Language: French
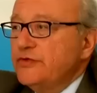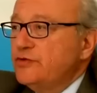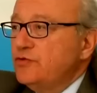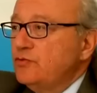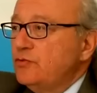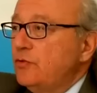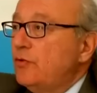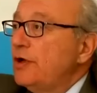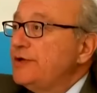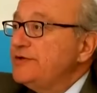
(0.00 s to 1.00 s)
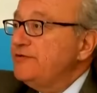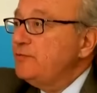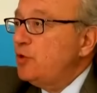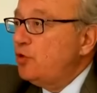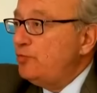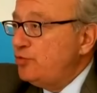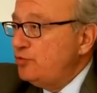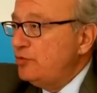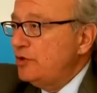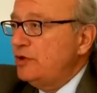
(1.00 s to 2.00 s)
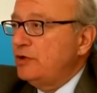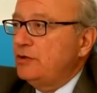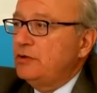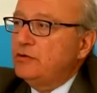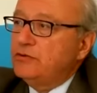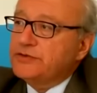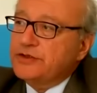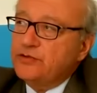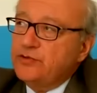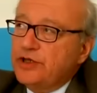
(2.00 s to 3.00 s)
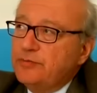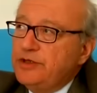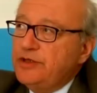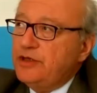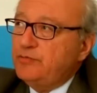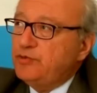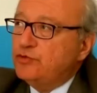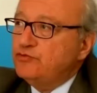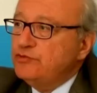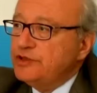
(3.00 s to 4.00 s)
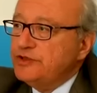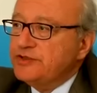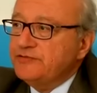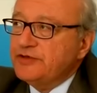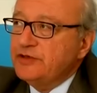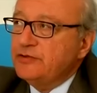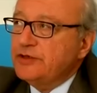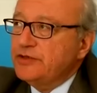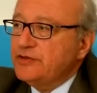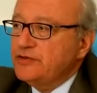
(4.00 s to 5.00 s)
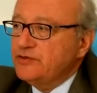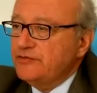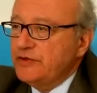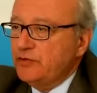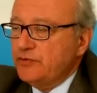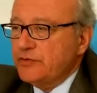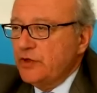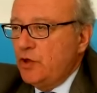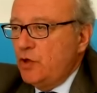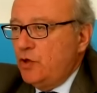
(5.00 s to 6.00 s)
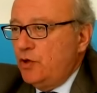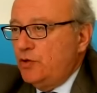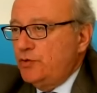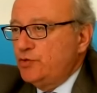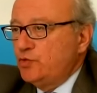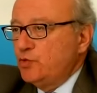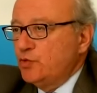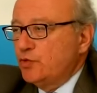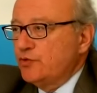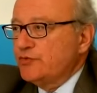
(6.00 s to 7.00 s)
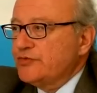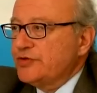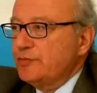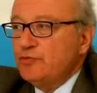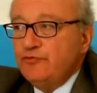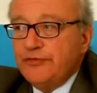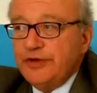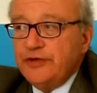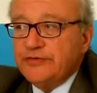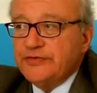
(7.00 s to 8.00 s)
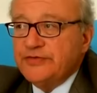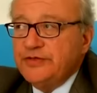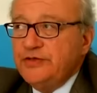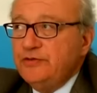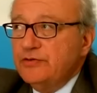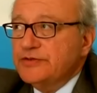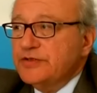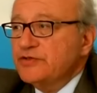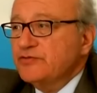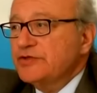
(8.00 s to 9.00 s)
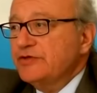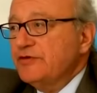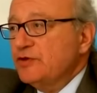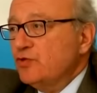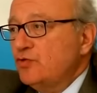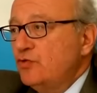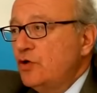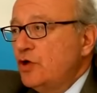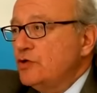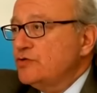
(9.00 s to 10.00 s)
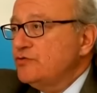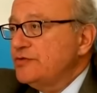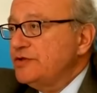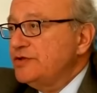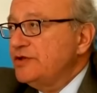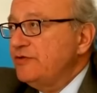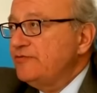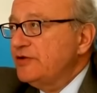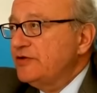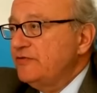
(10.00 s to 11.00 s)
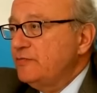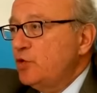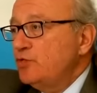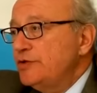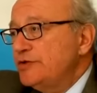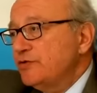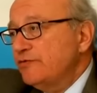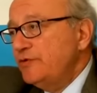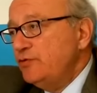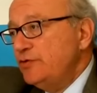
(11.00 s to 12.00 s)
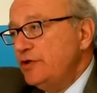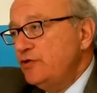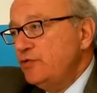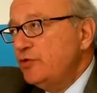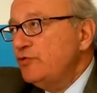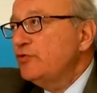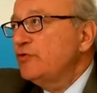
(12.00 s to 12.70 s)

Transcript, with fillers: Nous étions relativement peu euh, au sein du cabinet pour toucher ces frais d'enquête et de surveillance. Euh, donc ça pouvait, si euh, ça se savait trop, susciter effectivement ou des envies ou des demandes